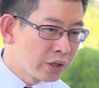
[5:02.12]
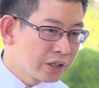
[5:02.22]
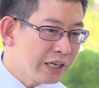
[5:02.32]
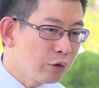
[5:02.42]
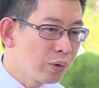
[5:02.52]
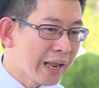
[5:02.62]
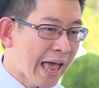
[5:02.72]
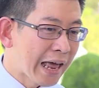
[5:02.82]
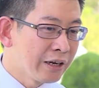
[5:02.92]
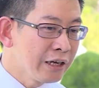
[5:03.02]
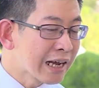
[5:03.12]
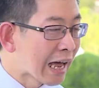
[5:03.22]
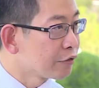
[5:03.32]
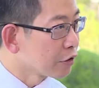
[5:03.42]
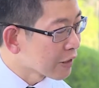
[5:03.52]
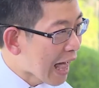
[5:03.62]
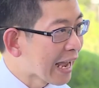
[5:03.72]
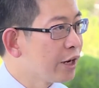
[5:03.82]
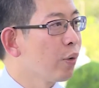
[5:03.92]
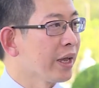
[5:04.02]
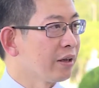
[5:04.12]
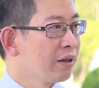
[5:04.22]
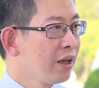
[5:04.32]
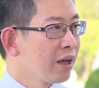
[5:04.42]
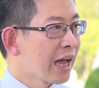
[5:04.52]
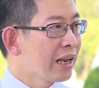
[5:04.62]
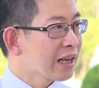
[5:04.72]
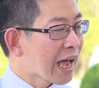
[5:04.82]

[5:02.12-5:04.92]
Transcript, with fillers: นที่ดูแลเรื่องการศึกษาให้ด้วยงั้น